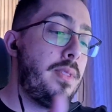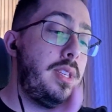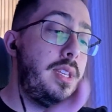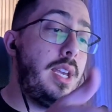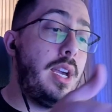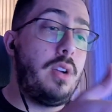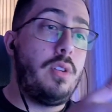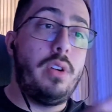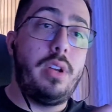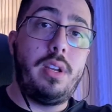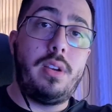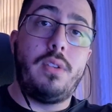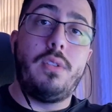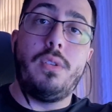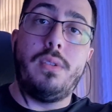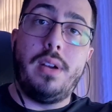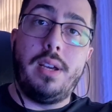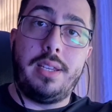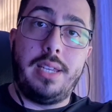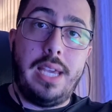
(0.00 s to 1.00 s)
E agora,
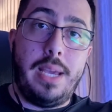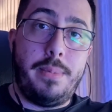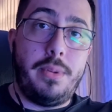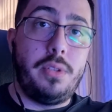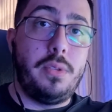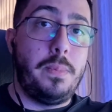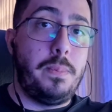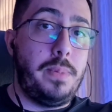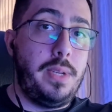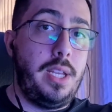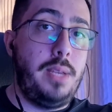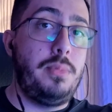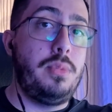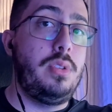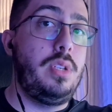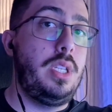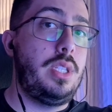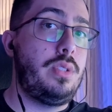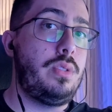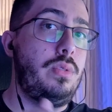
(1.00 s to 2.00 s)
com a quebra do
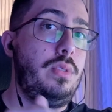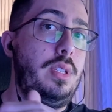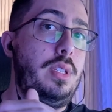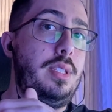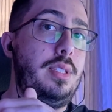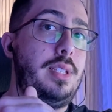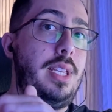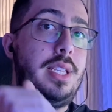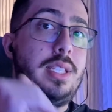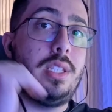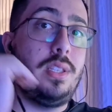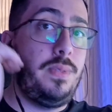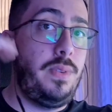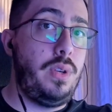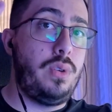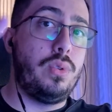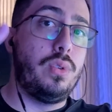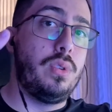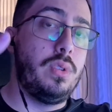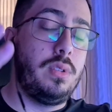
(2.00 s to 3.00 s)
prêmio, isso
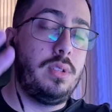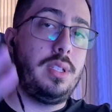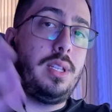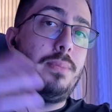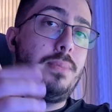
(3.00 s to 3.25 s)
intensificou.